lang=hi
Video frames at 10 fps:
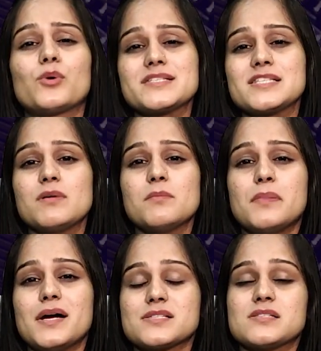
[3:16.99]
किसी भी
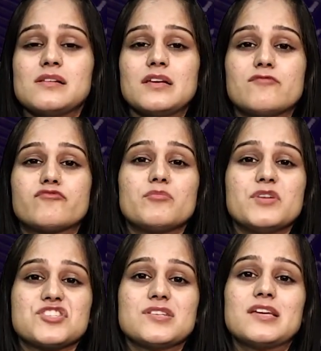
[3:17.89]
पर्सनल
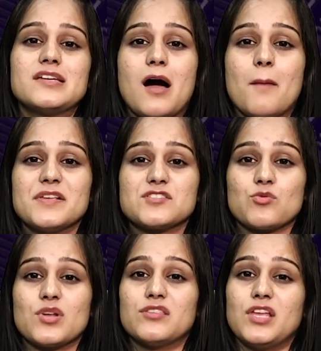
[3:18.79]
इंफॉर्मेशन की यहाँ पे
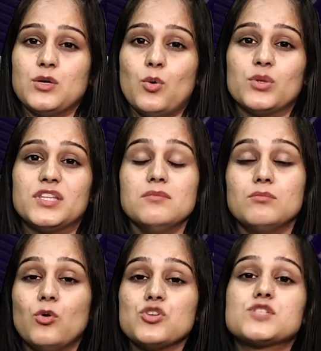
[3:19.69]
जरूरत नहीं होती
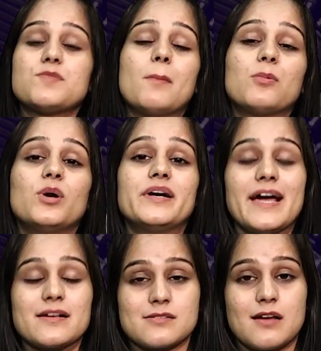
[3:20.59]
मोस्ट पॉपुलर
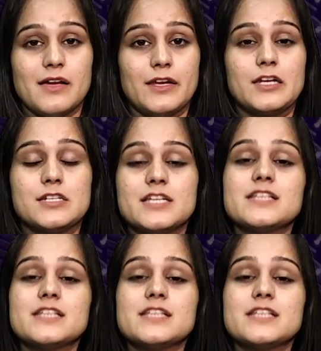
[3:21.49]
डेक्स का यानी कि